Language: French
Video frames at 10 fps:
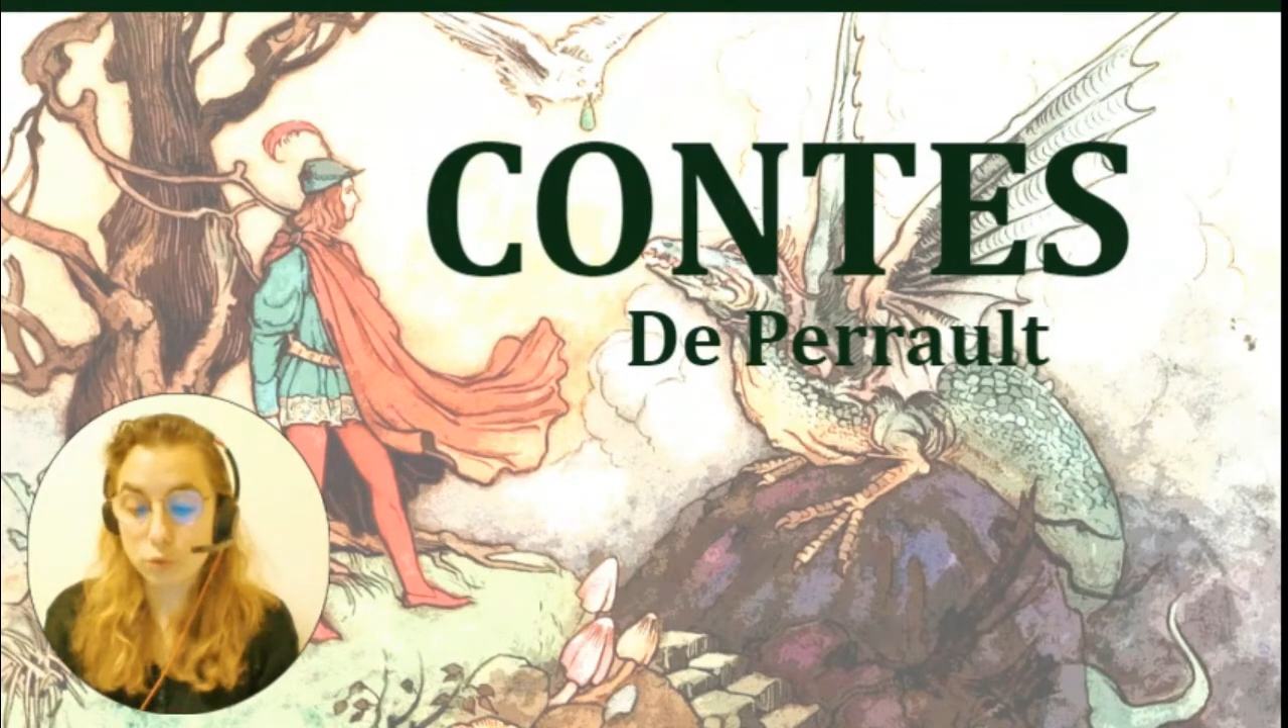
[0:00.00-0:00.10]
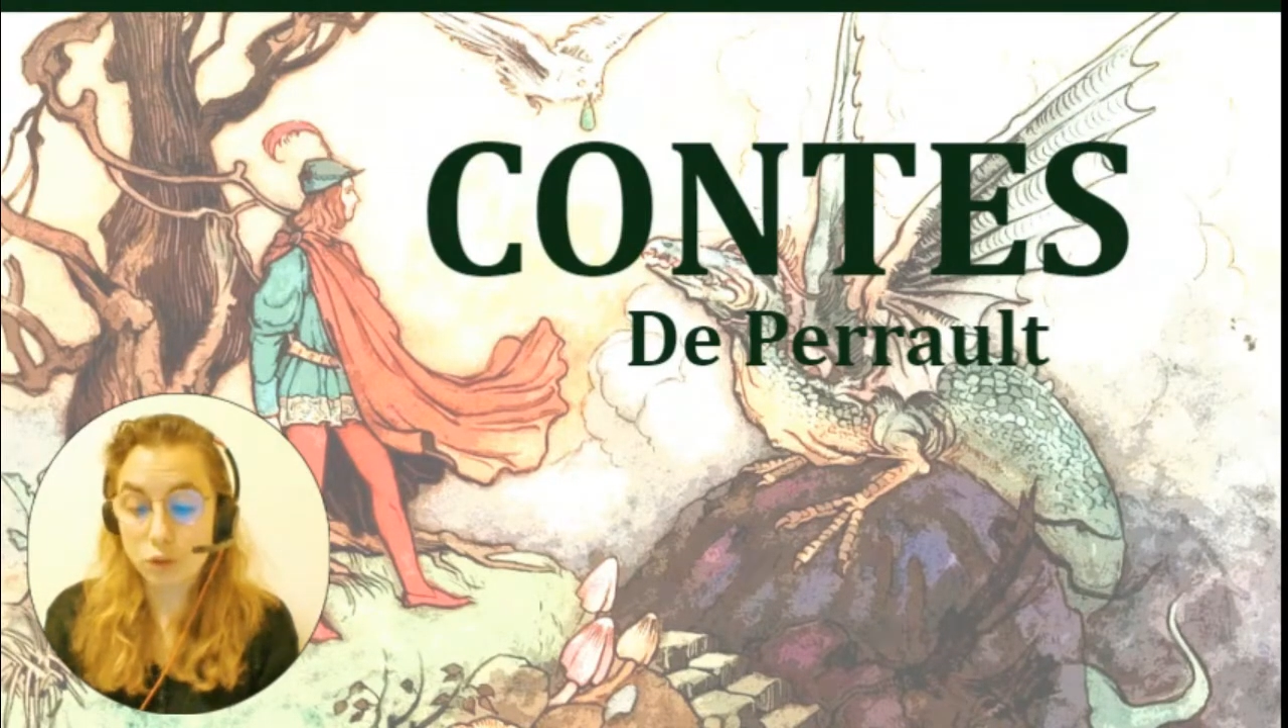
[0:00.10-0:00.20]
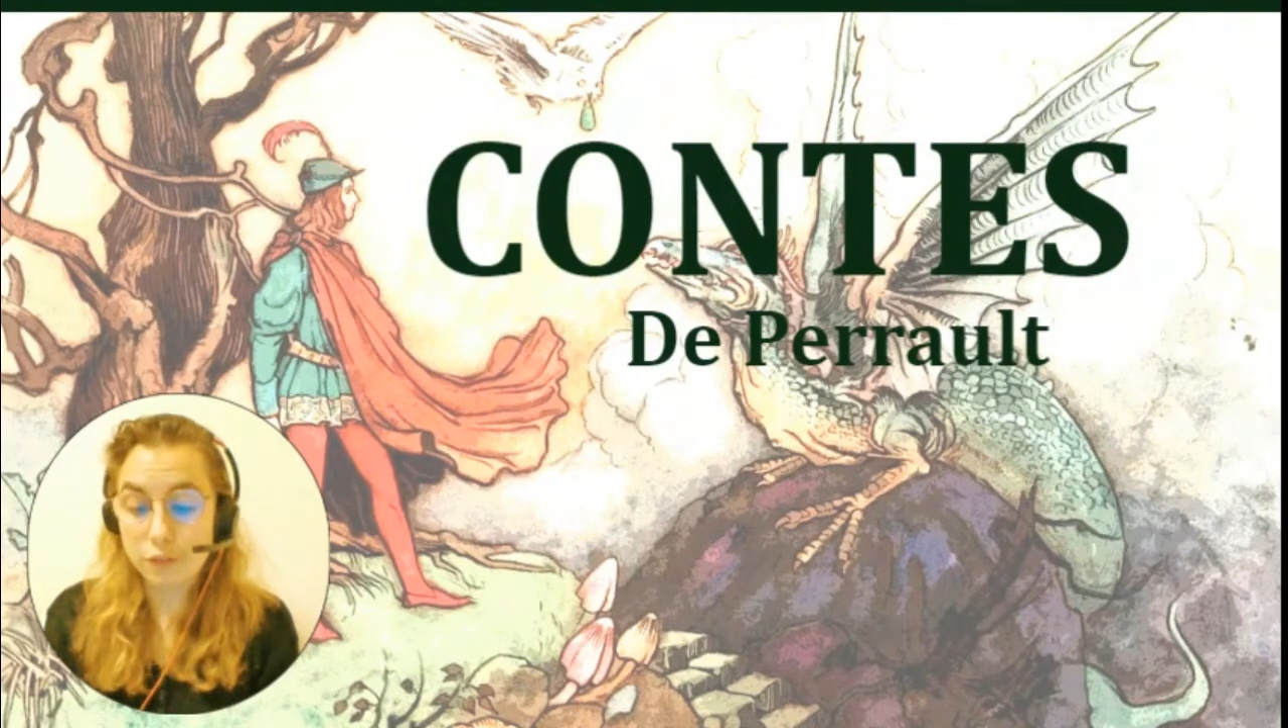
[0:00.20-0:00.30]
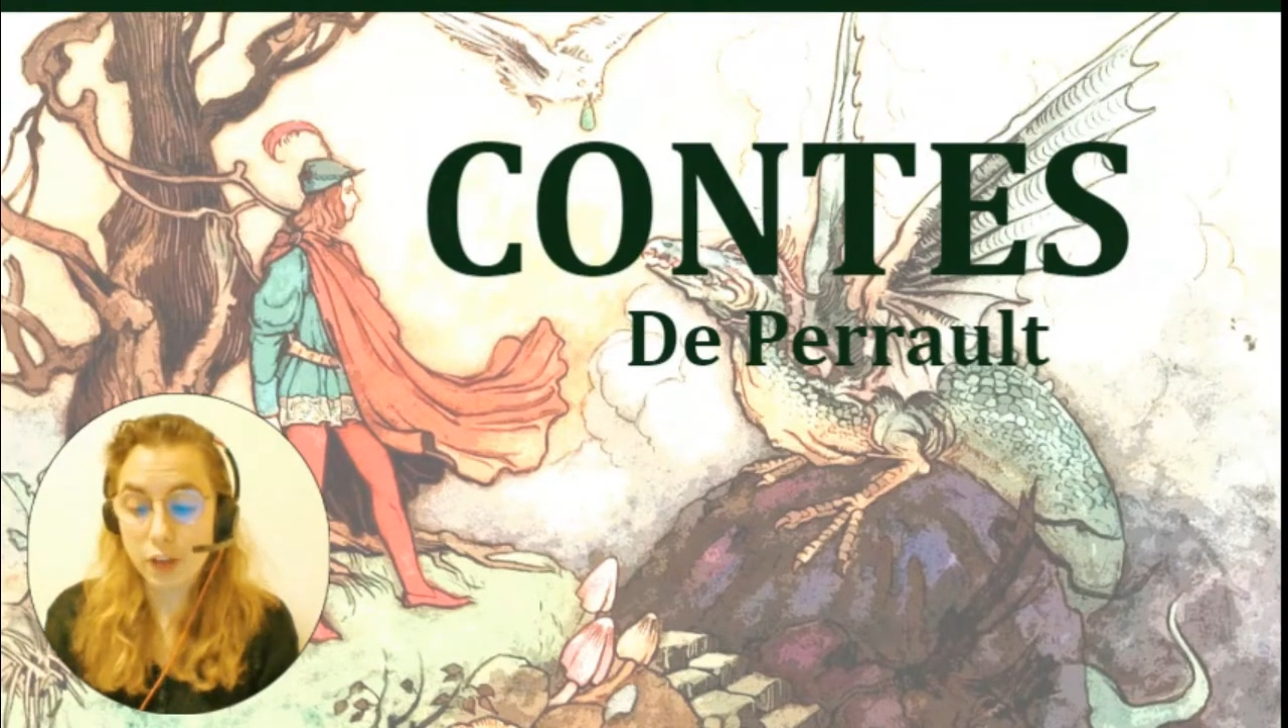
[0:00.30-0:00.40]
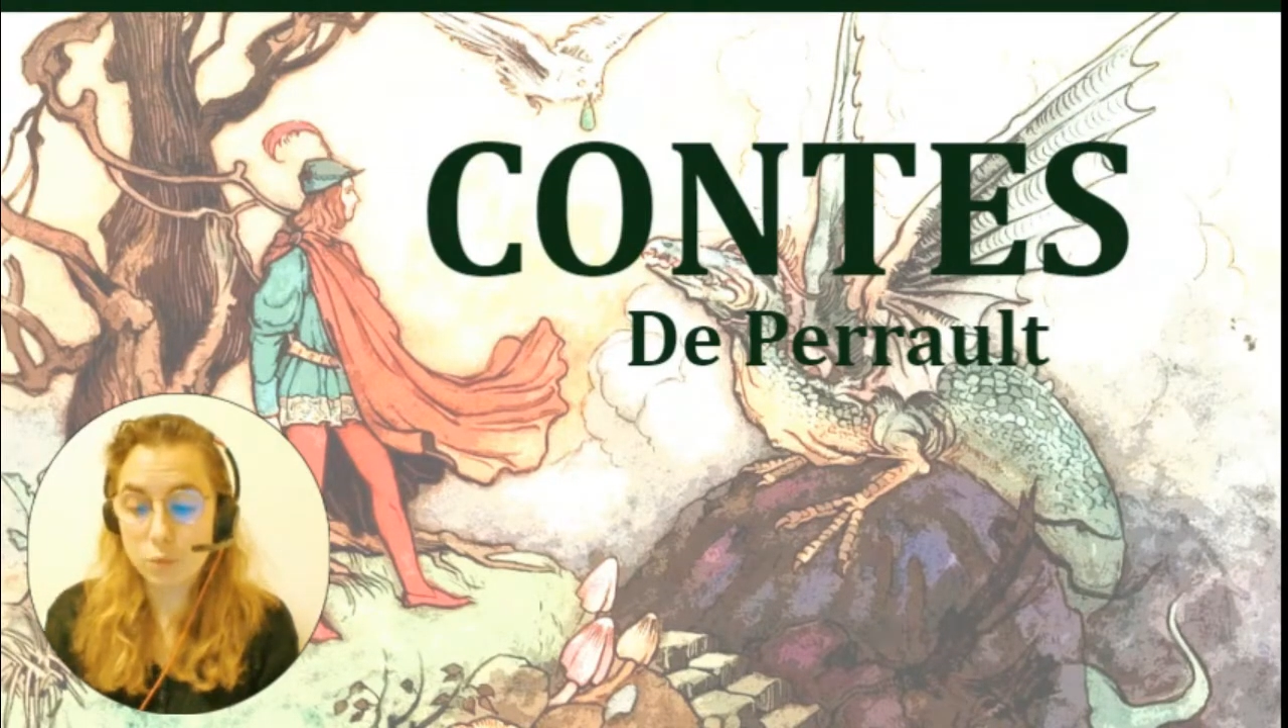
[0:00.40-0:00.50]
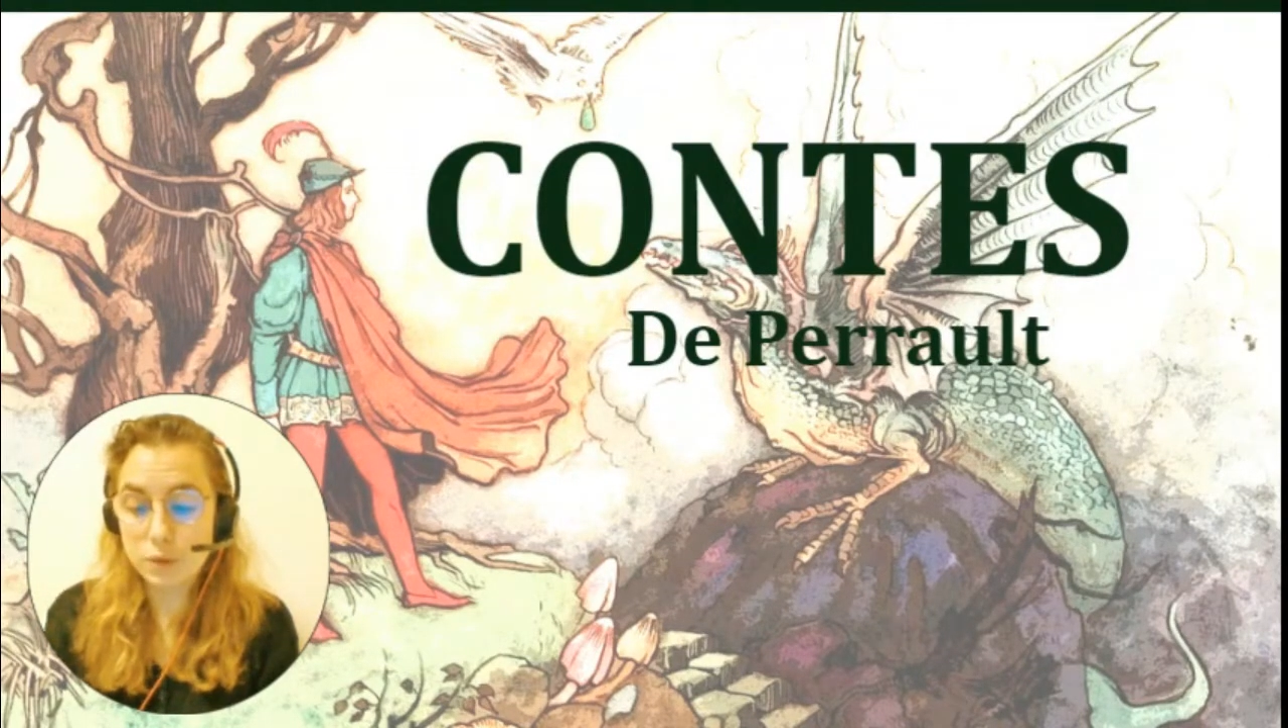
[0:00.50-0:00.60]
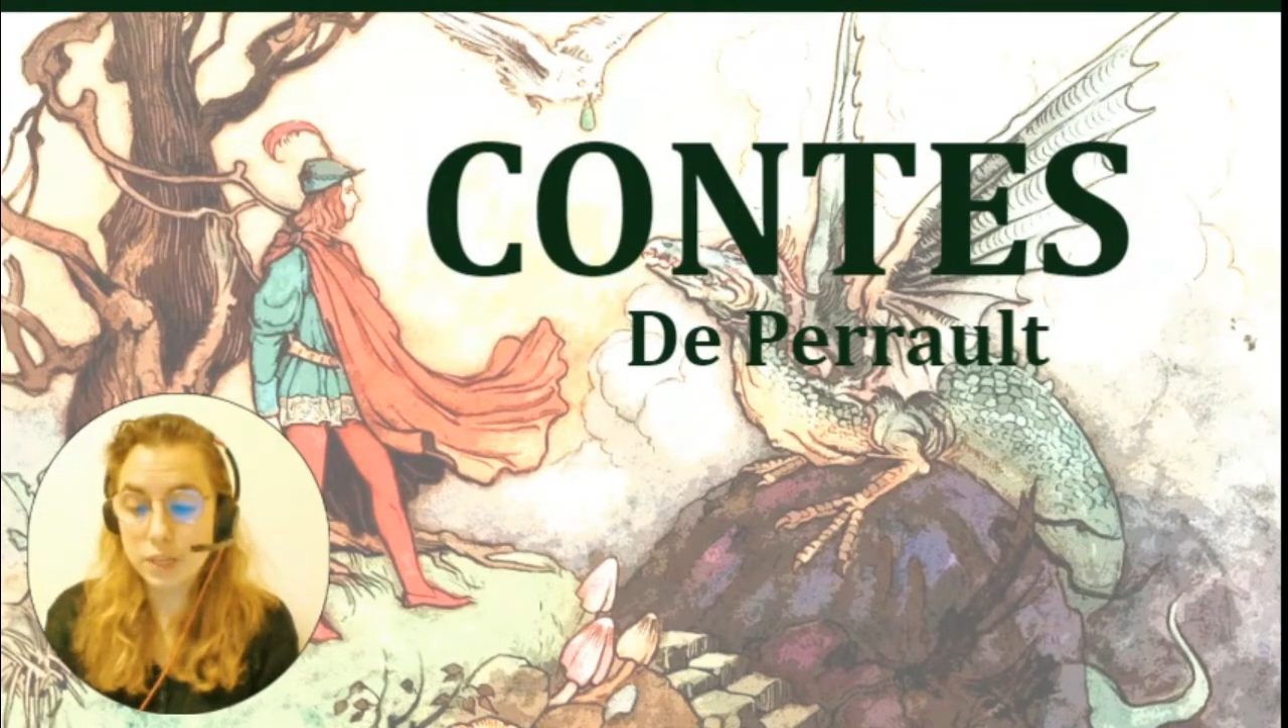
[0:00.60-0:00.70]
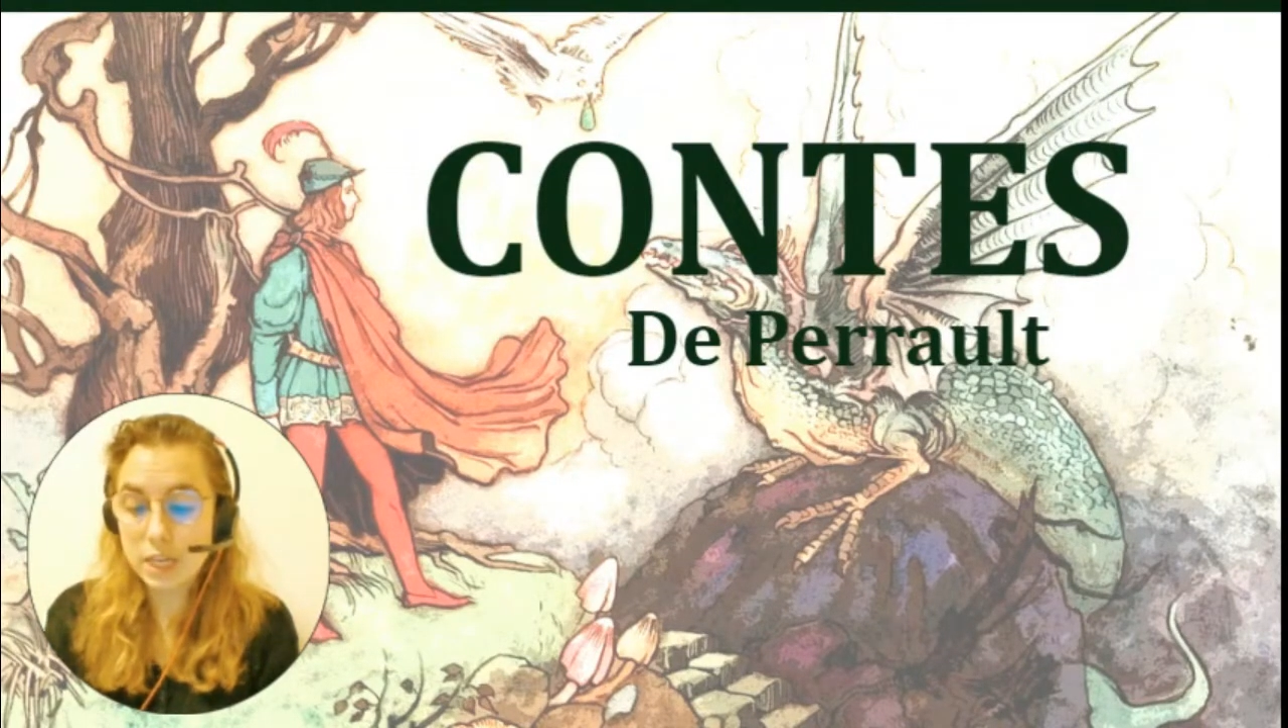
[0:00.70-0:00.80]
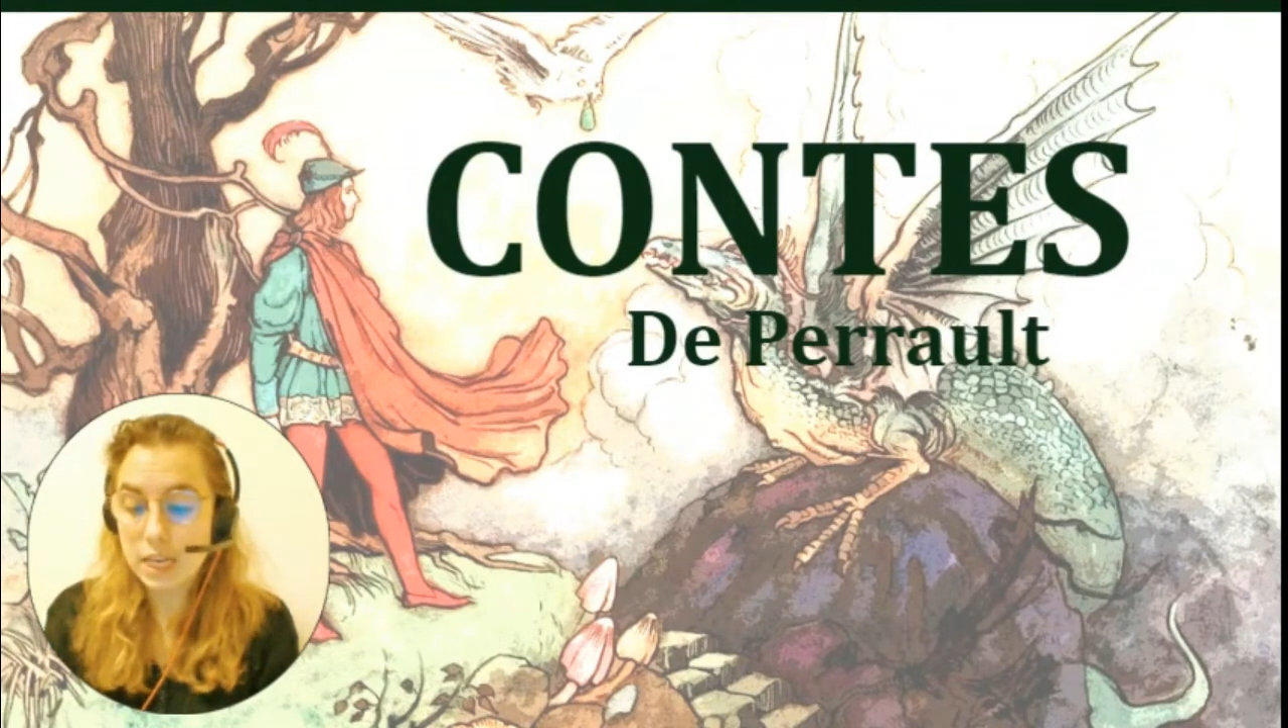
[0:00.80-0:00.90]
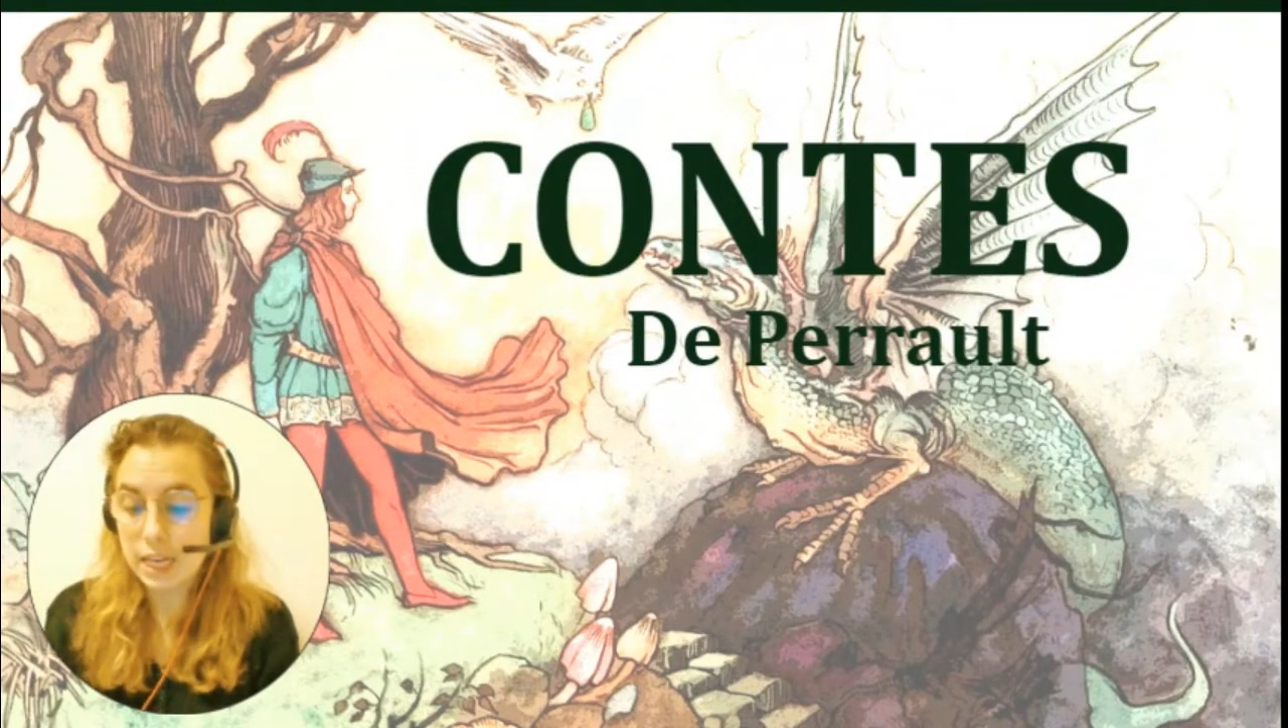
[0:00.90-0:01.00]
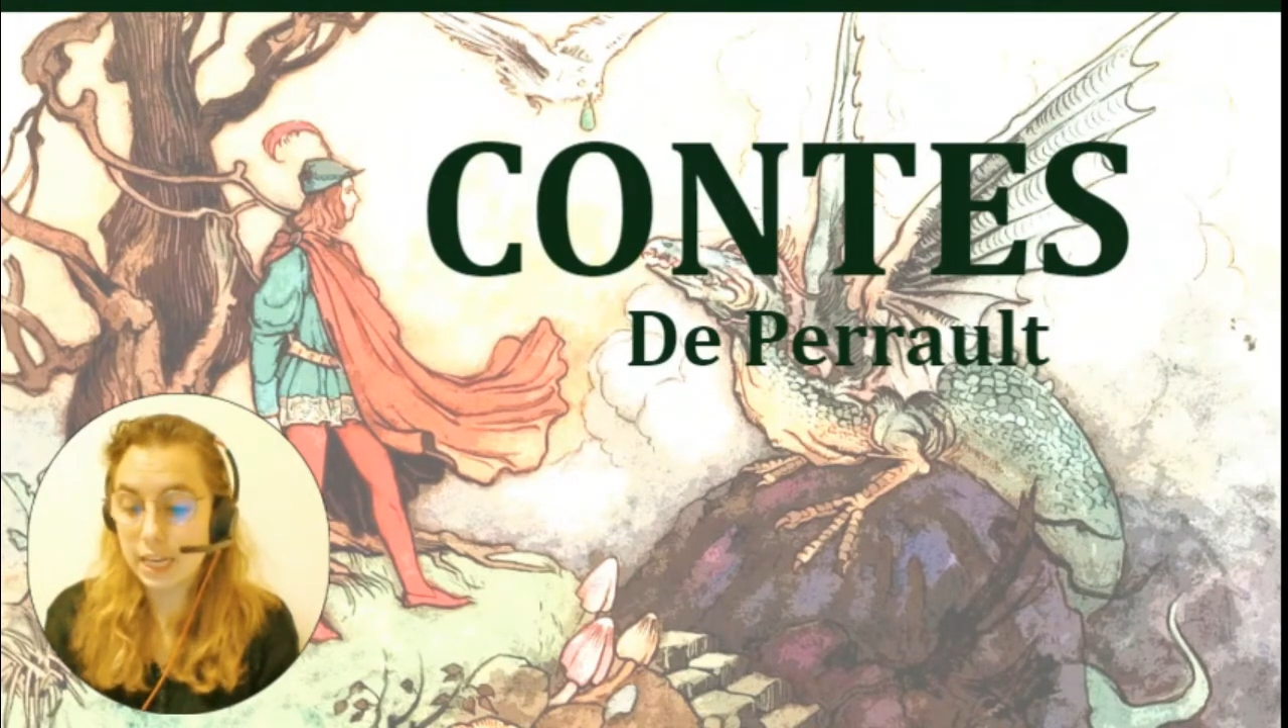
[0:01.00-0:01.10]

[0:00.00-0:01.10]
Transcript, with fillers: tournant vers lui